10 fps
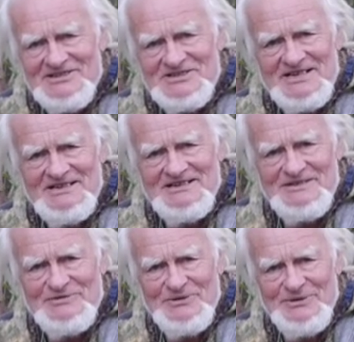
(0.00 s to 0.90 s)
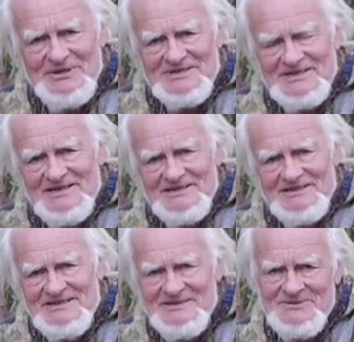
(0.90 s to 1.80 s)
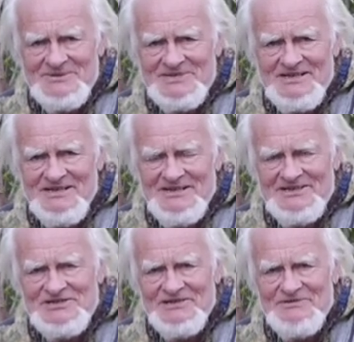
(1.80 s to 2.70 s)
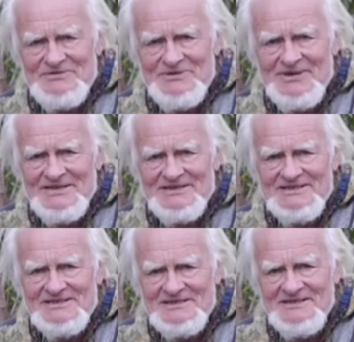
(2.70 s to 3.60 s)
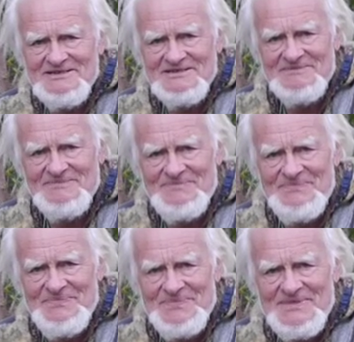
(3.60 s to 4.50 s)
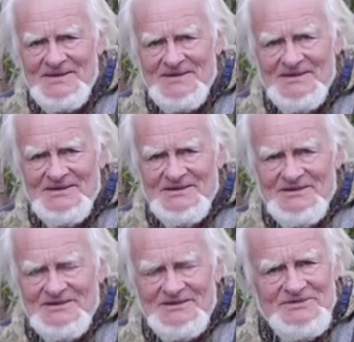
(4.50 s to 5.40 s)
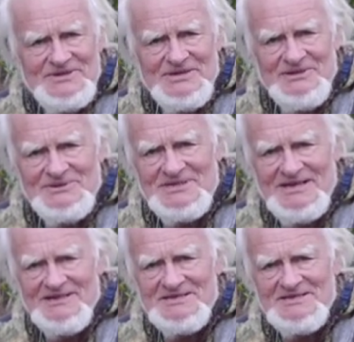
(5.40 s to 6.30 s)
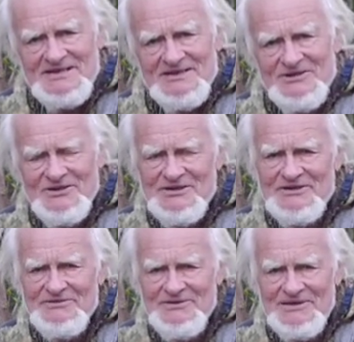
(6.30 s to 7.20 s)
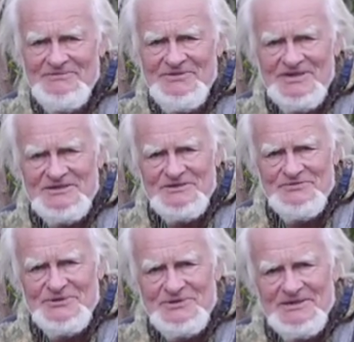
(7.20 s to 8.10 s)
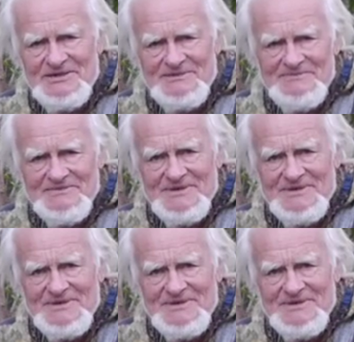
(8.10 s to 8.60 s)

stellen die Vögel dar, die in unserer Landschaft vorhanden sind die wir draußen alles sehen können, die wir im Winter füttern